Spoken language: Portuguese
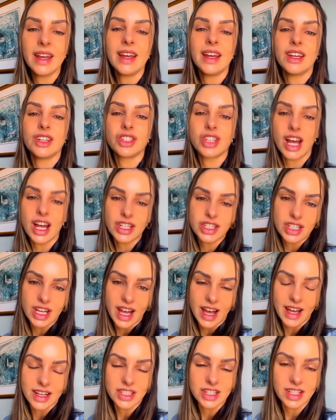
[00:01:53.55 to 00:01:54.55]
Já
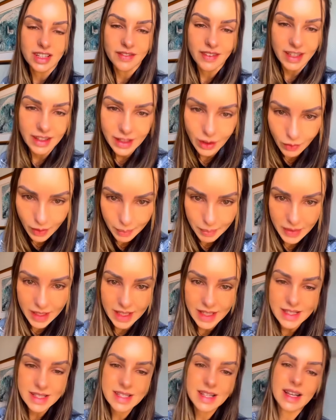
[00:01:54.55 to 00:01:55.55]
já a gente vai ter uma
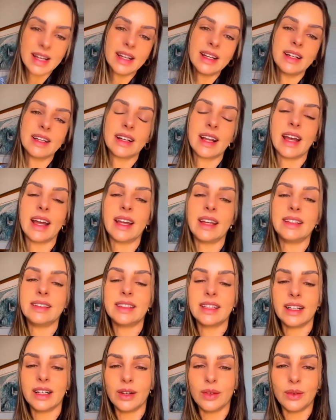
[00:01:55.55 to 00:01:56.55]
missa, né?
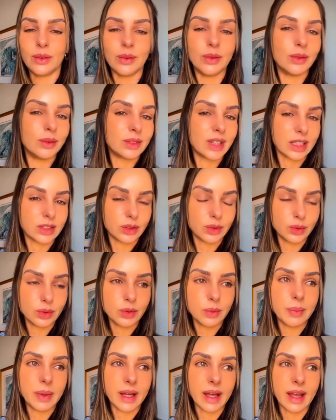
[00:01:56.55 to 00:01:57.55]
Então tá
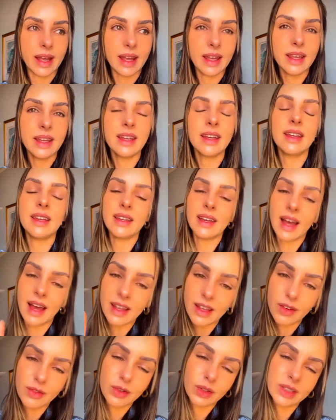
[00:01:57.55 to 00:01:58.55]
tudo bem. E
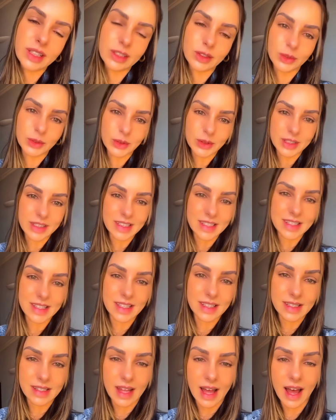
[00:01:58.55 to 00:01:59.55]
aí eu vou dando
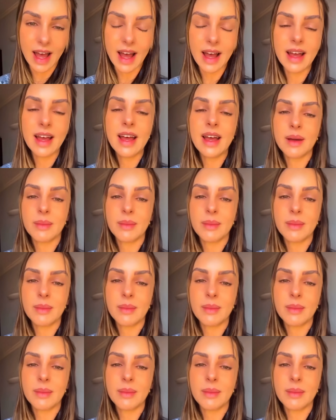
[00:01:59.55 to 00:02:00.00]
notícias, tá?